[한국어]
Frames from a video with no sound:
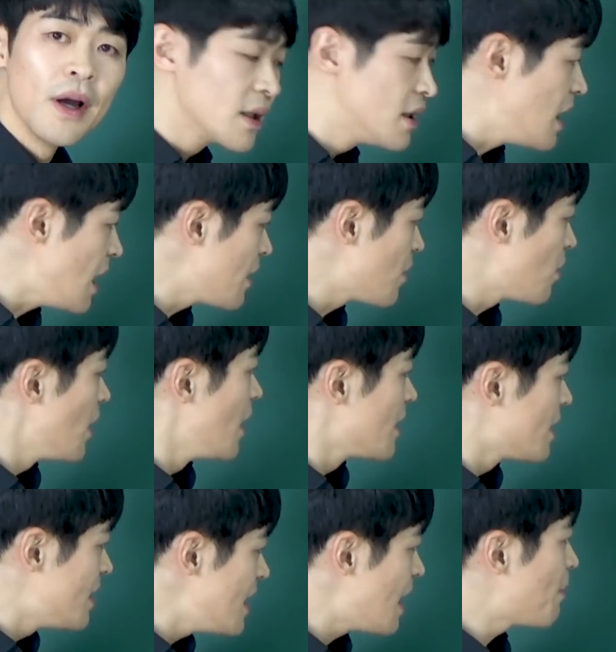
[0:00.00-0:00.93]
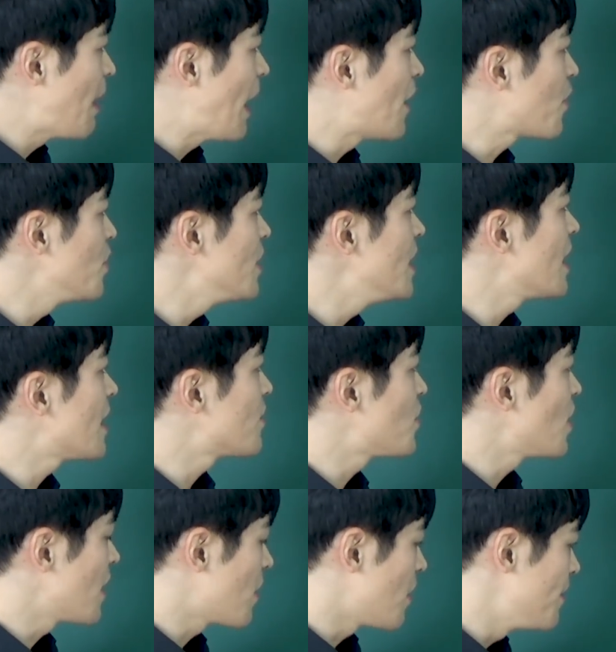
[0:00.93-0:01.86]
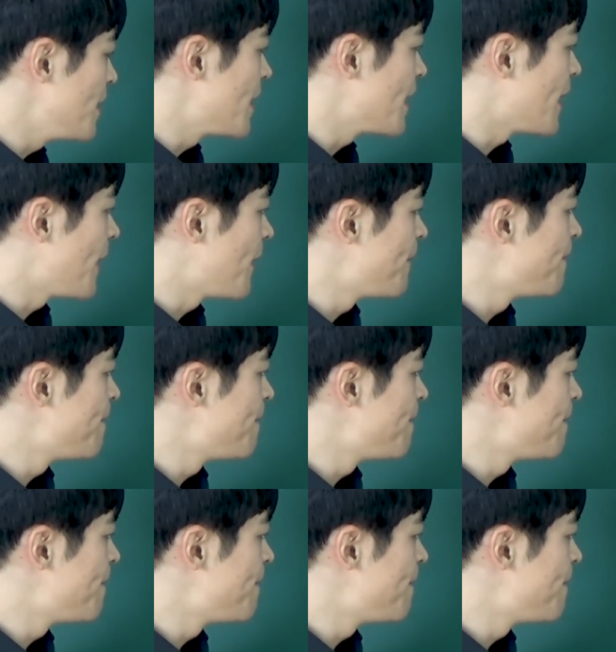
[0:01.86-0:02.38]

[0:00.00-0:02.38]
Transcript: 그냥 이거 그냥 바로 이해가 될 겁니다.